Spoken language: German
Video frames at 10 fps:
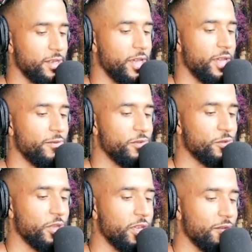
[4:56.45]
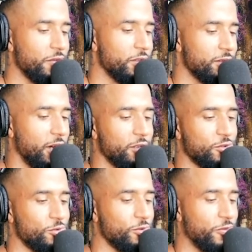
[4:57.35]
Nein, wieso Gegenwind?
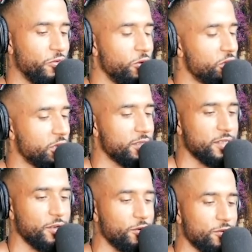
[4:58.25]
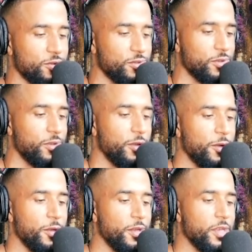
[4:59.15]
Alles gut, fühle ich ganz genauso so.
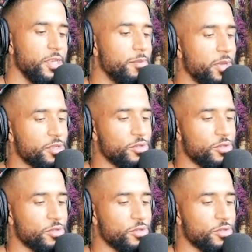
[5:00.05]
Hier in